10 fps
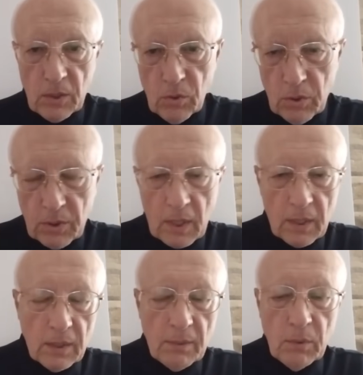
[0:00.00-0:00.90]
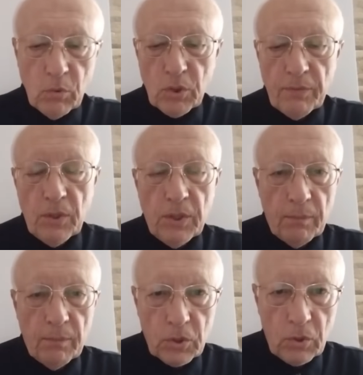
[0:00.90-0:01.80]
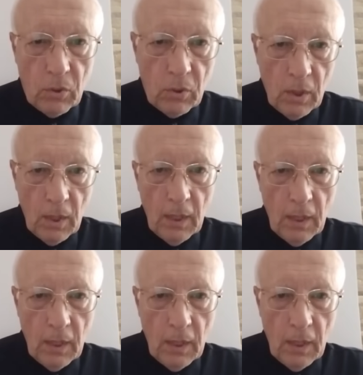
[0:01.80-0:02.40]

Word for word: С одной стороны, мы уже видим, что